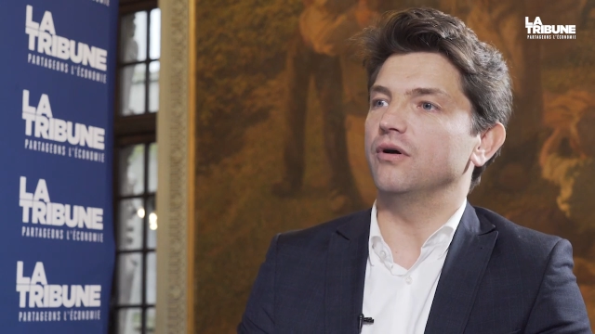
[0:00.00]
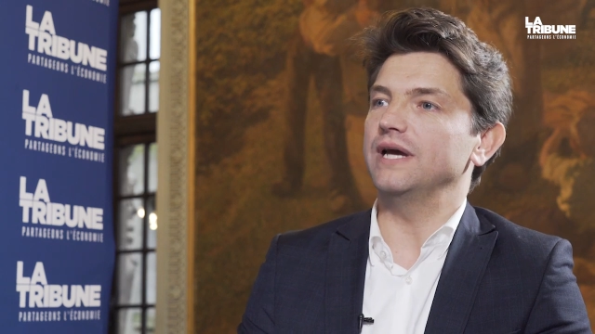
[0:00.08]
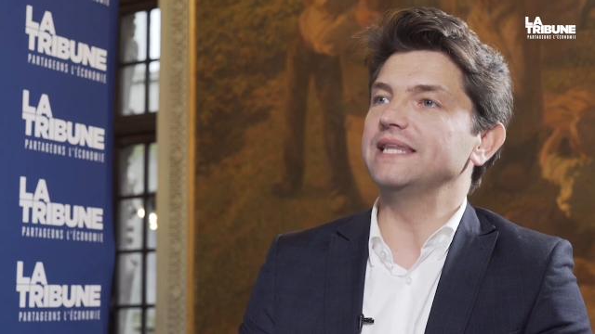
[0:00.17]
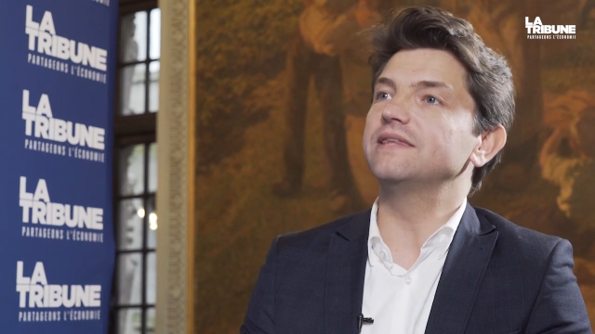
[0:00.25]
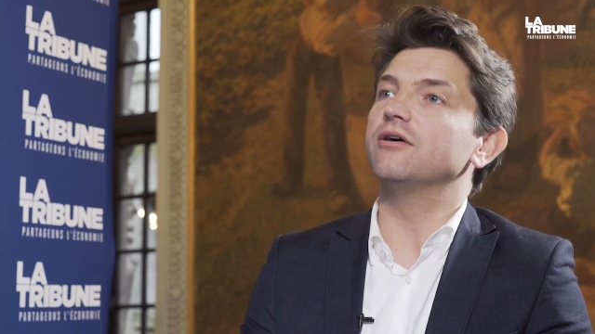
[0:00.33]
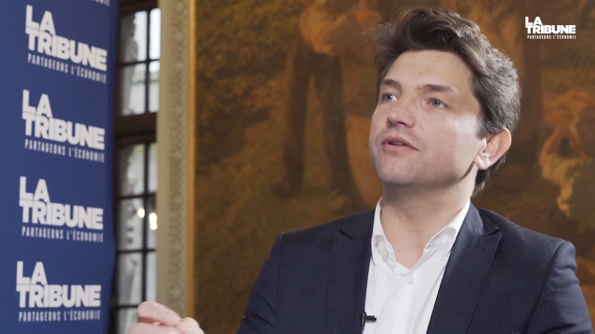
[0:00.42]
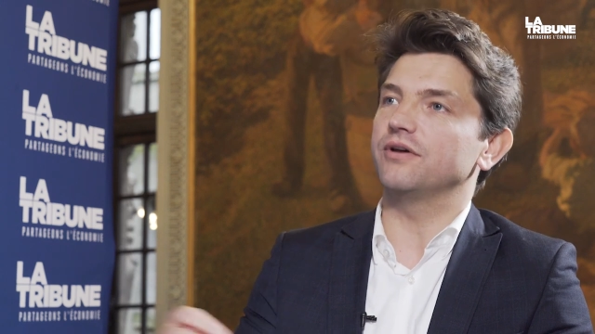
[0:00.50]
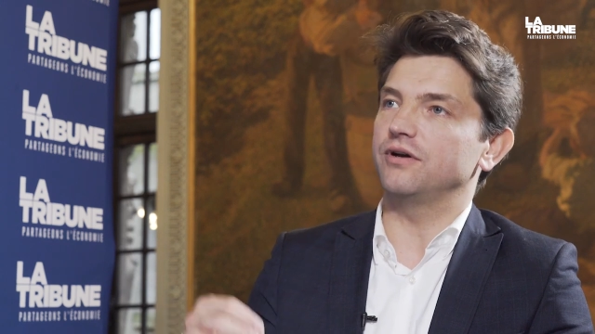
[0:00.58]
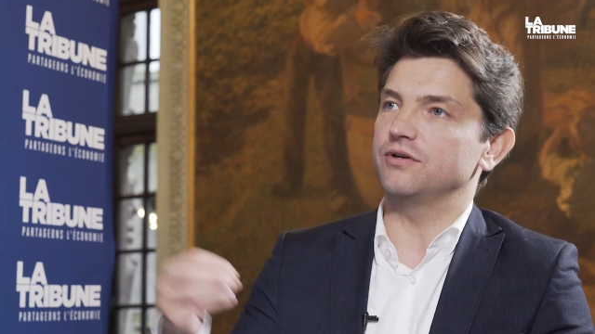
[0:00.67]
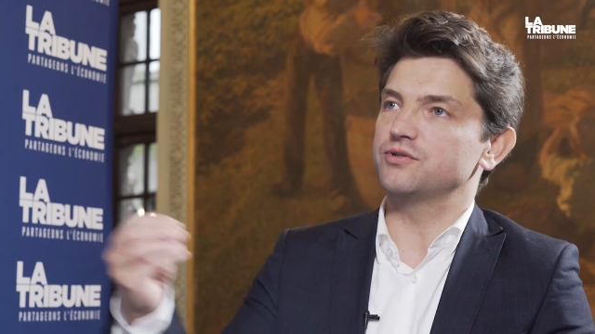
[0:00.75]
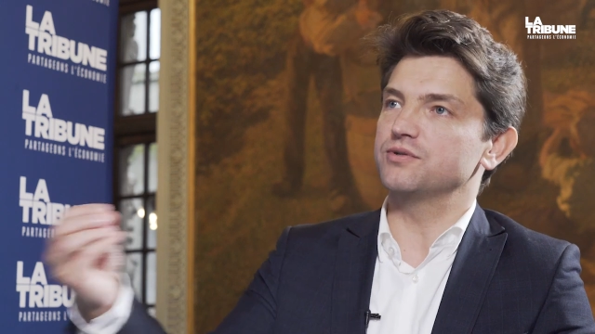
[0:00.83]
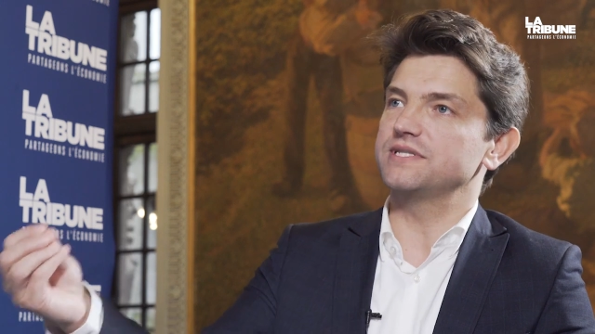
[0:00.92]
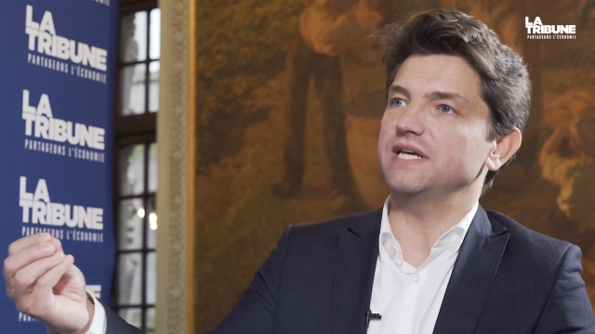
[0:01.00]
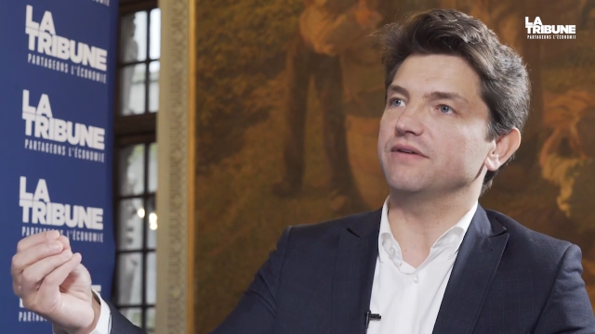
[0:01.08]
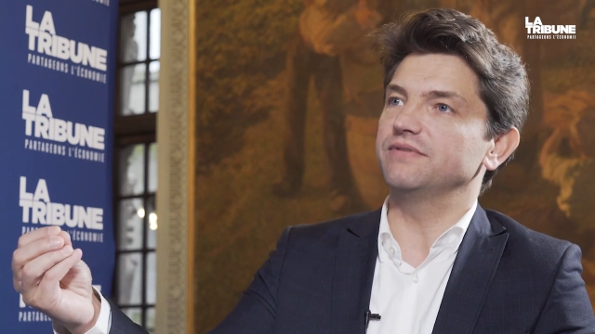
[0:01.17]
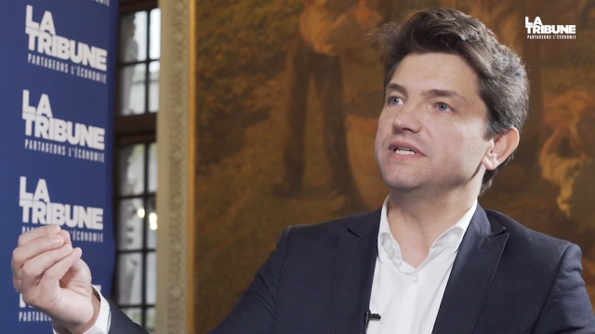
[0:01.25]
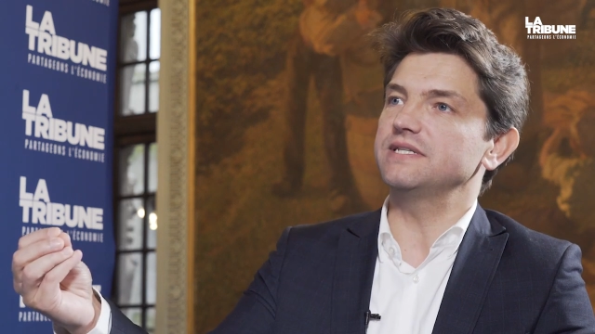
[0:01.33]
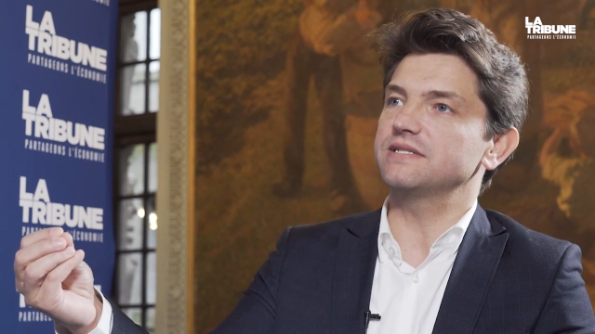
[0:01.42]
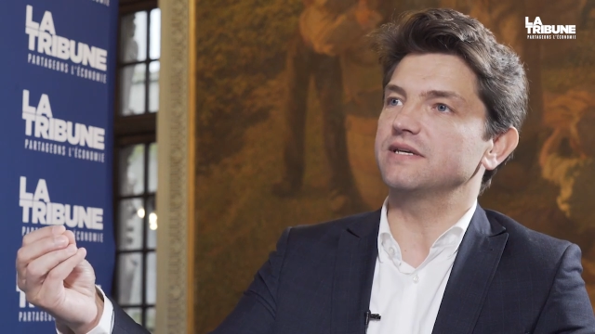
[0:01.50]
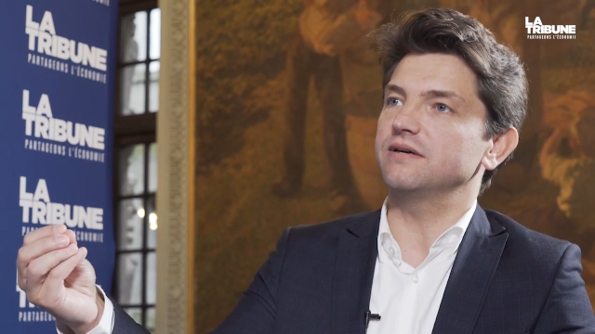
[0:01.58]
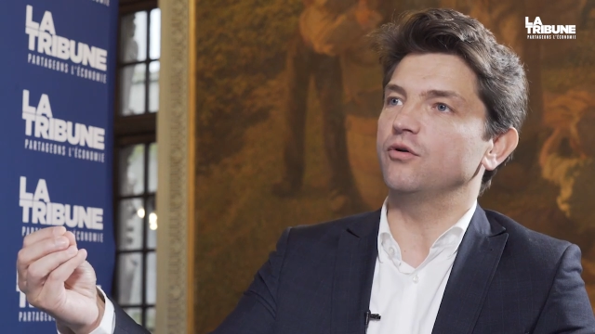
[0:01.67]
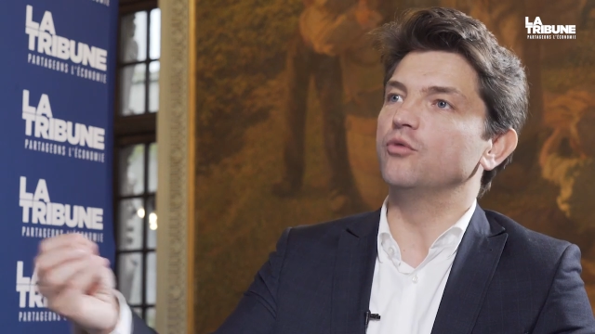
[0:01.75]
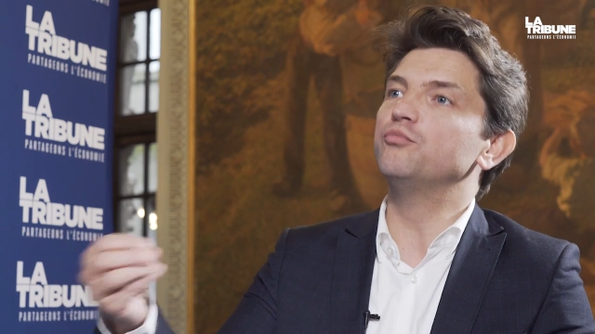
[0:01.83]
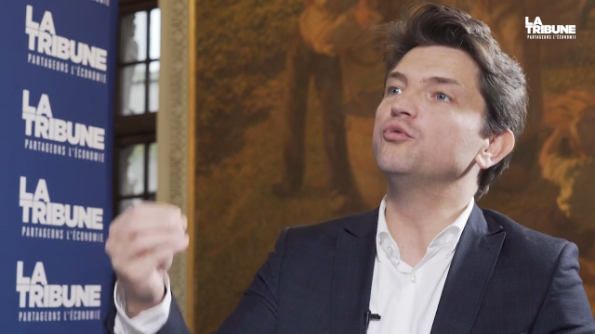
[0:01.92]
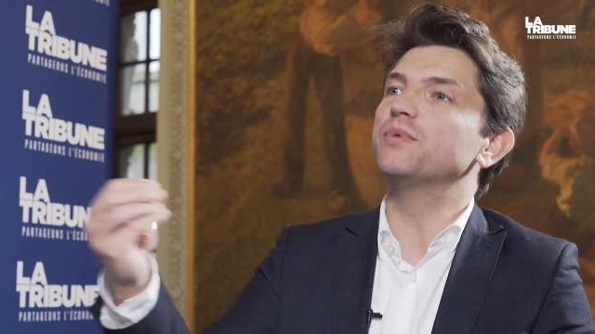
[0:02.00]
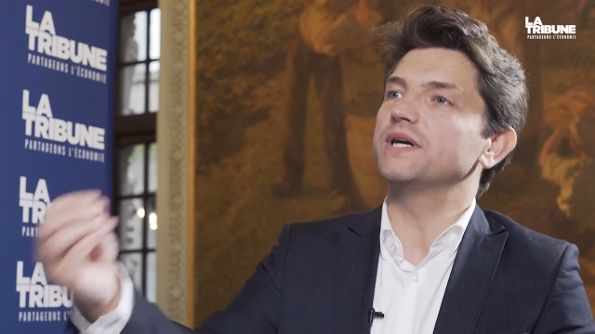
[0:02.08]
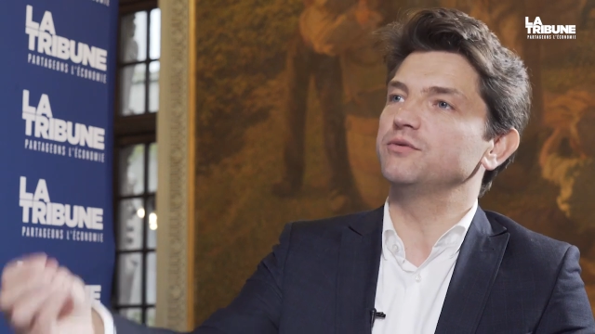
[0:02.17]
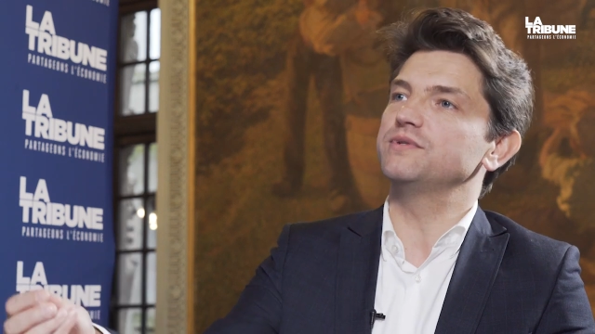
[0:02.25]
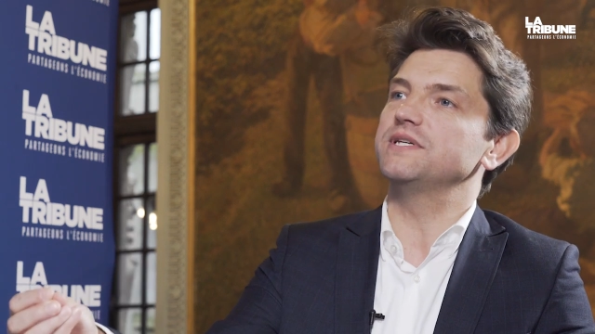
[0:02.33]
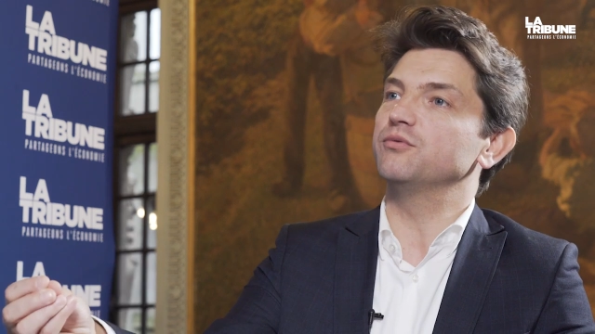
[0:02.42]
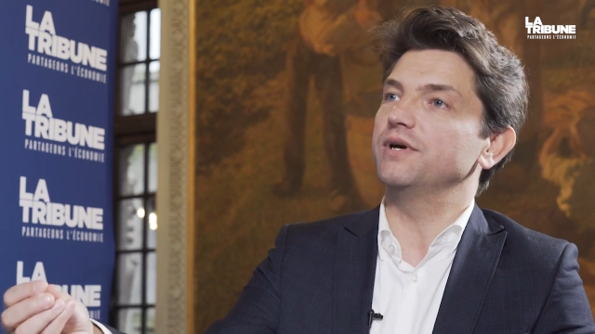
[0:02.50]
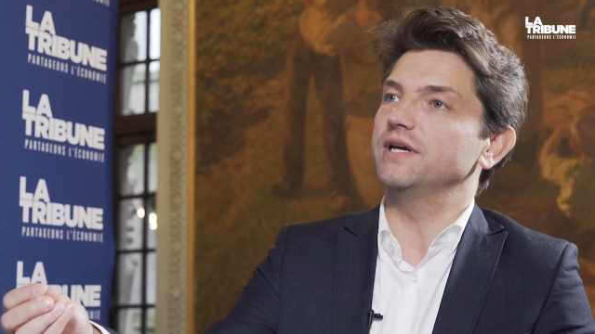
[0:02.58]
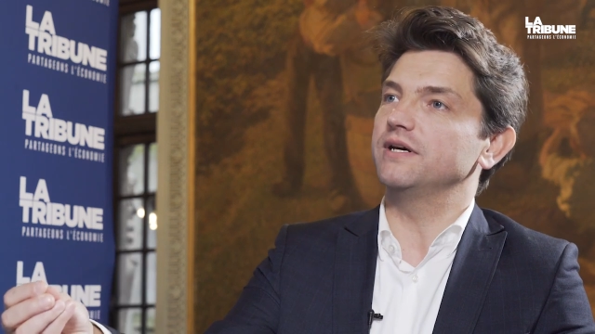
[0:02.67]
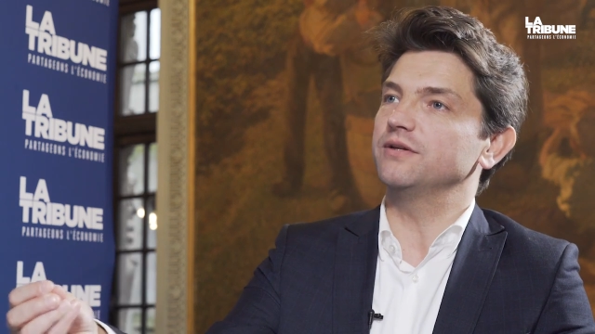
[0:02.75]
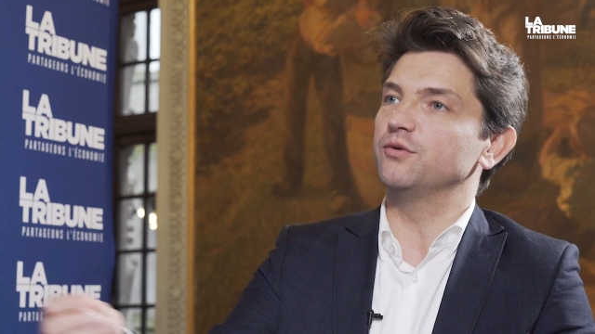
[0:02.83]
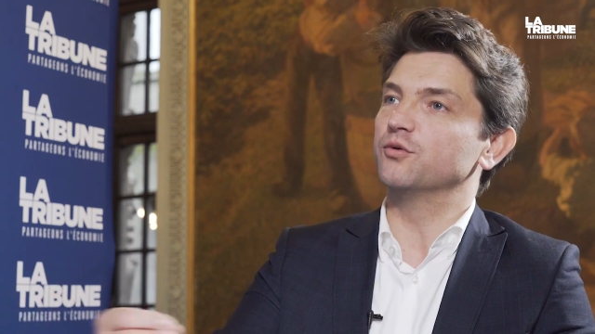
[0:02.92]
étendre ce service au plus près du citoyen.